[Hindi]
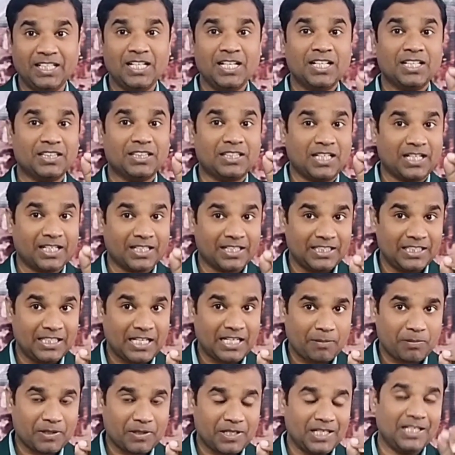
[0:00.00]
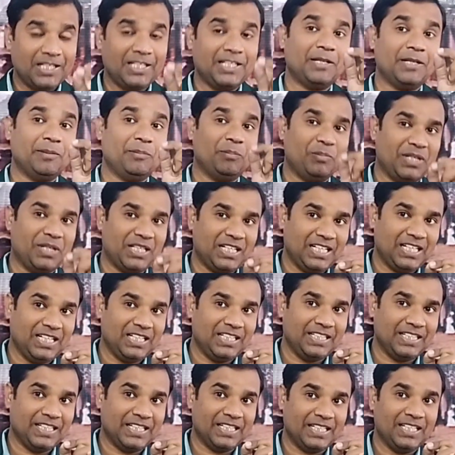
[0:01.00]
ताकि आपके लिए मेरे
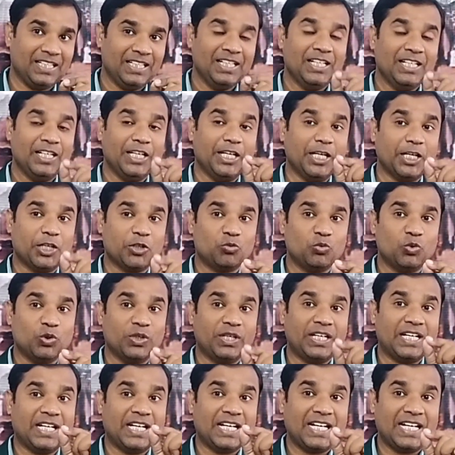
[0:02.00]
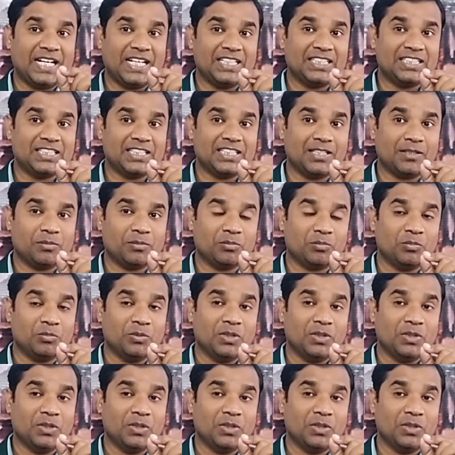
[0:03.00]
लिए एक वो नया जन्म